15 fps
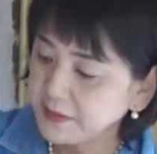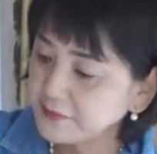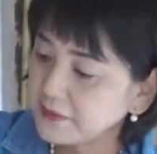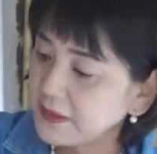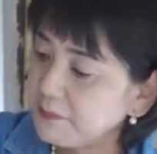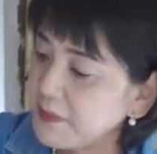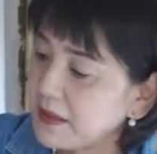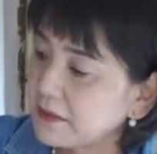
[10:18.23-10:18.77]
まず
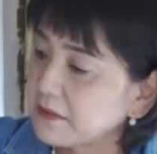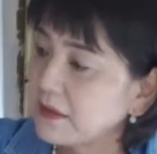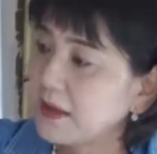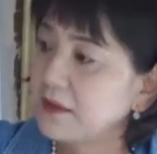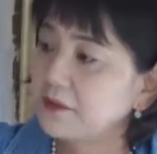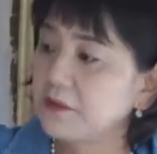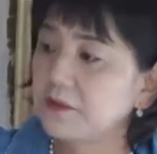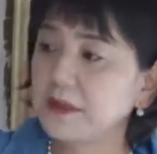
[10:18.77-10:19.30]
ね、まあ、
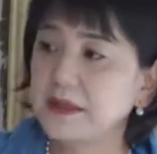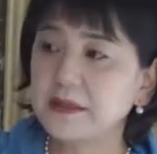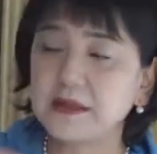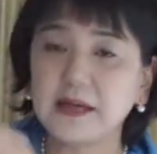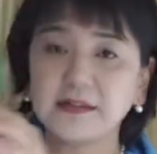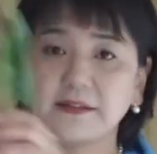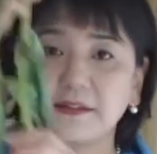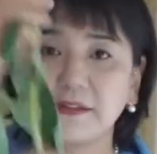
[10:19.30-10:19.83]
あのいい
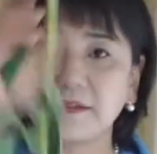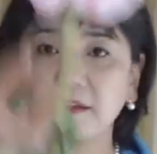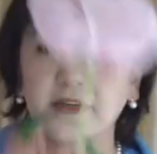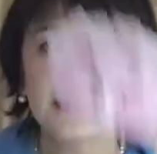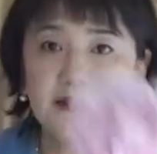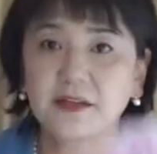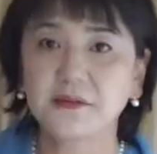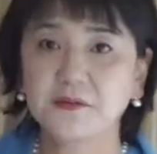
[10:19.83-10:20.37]
感じで
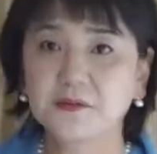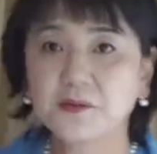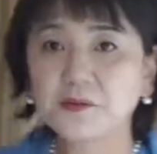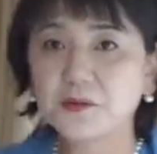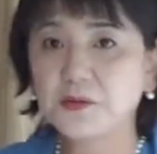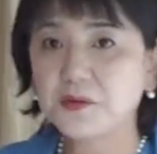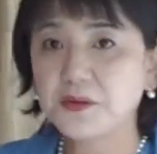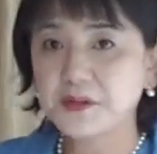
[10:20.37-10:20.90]
咲いているこ
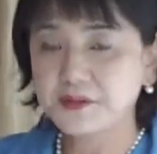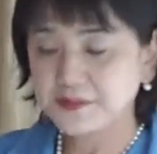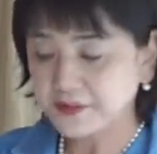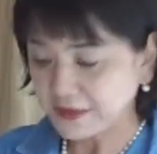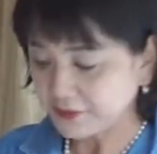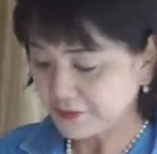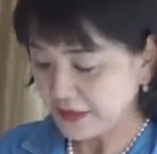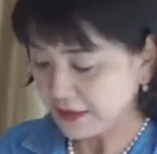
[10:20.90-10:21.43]
の
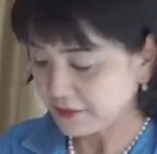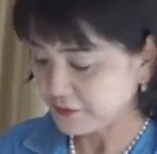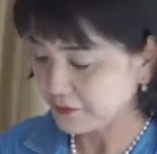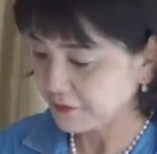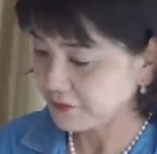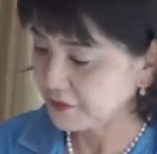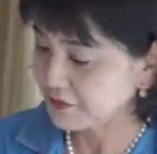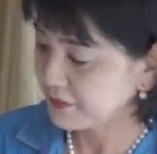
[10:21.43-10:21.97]
芍
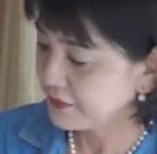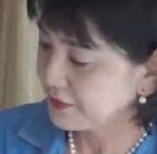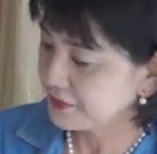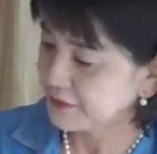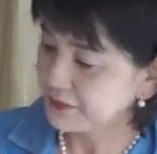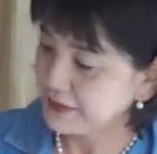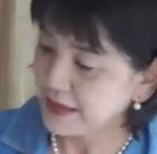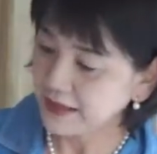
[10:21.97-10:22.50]
薬
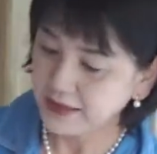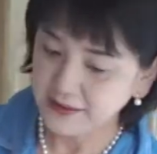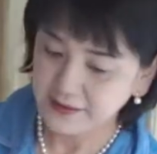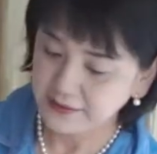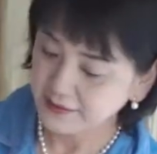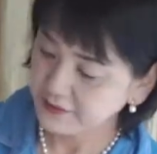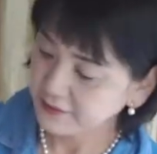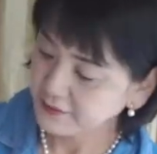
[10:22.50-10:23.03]
ね
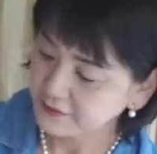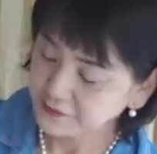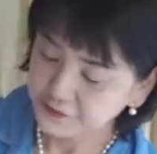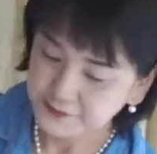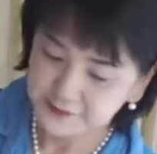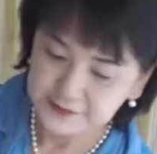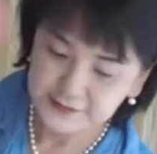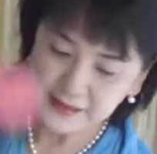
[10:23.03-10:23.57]
そ
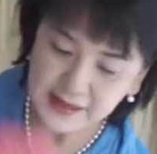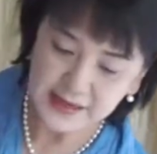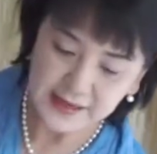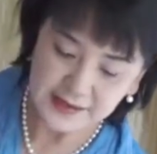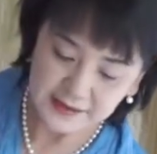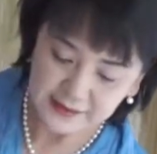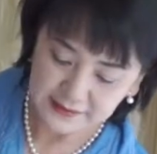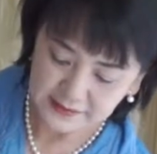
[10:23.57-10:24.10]
し
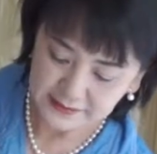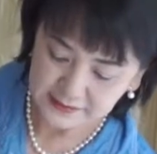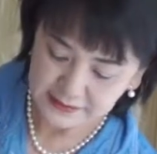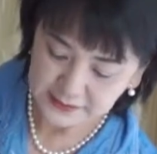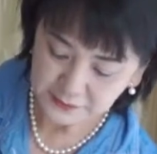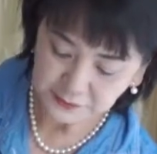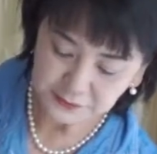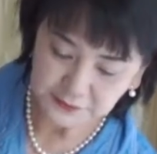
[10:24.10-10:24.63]
て
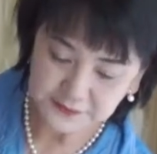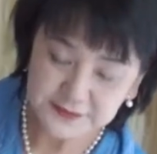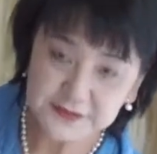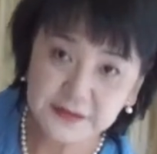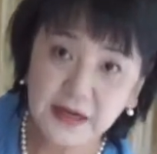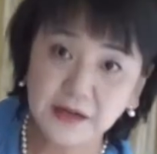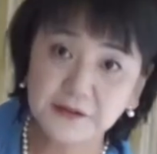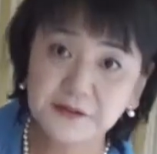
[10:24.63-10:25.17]
色の違う
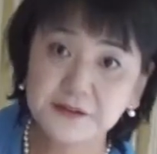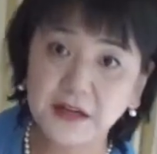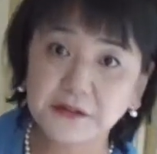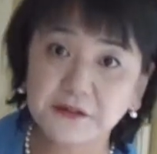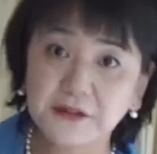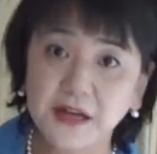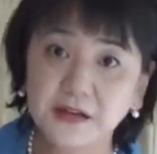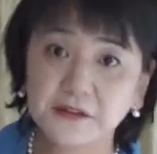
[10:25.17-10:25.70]
芍
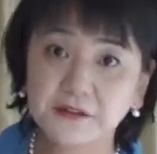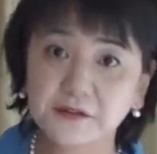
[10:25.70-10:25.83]
薬